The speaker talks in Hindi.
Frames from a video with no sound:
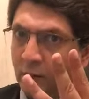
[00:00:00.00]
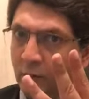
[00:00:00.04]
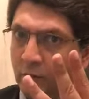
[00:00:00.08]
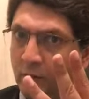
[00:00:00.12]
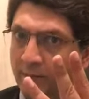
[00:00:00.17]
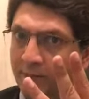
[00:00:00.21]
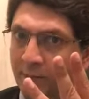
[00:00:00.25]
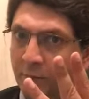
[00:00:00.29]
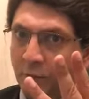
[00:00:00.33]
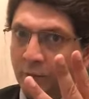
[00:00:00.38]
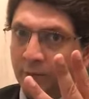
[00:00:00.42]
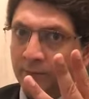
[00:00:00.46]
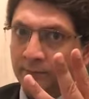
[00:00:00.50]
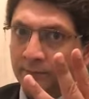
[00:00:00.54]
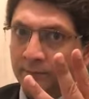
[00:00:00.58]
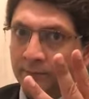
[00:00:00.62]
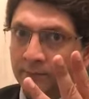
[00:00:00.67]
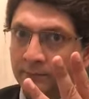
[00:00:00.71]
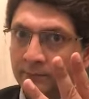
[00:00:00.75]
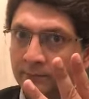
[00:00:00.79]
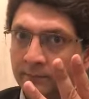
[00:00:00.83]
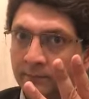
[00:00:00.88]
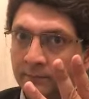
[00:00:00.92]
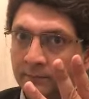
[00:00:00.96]
हूं
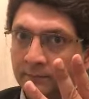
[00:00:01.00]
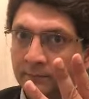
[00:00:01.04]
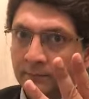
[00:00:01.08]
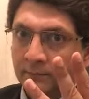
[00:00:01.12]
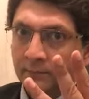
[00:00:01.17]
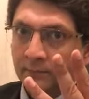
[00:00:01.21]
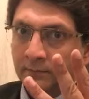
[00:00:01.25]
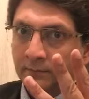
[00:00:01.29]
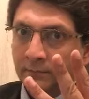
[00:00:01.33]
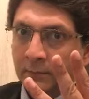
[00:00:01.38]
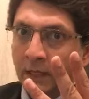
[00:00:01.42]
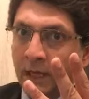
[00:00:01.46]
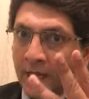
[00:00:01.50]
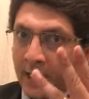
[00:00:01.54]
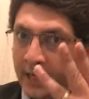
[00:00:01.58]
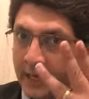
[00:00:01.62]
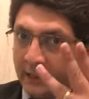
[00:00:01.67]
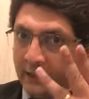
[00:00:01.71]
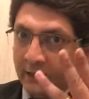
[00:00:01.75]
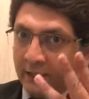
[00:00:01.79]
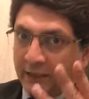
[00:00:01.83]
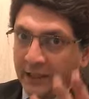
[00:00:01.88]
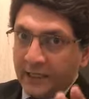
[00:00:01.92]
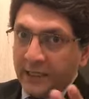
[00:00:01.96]
आपको
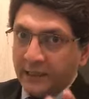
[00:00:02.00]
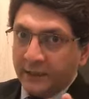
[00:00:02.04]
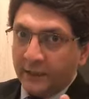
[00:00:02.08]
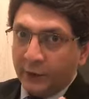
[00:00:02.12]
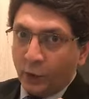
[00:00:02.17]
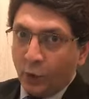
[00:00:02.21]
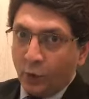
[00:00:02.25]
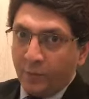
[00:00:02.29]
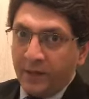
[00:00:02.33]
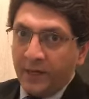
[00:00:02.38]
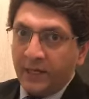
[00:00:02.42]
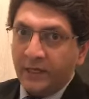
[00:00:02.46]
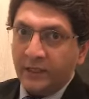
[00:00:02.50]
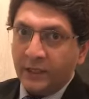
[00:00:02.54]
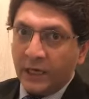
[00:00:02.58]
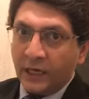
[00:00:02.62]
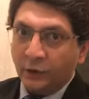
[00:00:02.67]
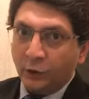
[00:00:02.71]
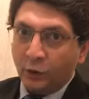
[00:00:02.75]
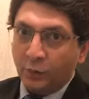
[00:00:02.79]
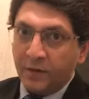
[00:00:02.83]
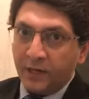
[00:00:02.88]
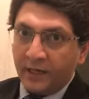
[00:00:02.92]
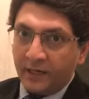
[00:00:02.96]
इन तीन दिनों में
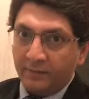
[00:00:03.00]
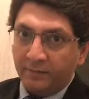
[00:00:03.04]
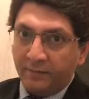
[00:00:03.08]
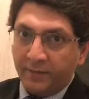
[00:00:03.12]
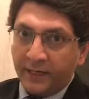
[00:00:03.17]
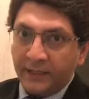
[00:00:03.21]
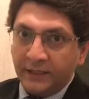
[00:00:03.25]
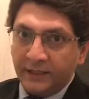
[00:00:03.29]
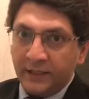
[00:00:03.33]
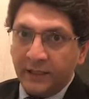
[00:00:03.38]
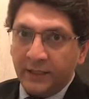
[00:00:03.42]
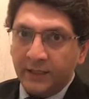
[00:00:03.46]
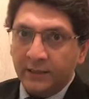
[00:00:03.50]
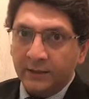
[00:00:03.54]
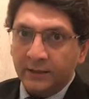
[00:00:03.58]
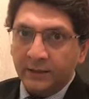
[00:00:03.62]
या तो मेरी बेटी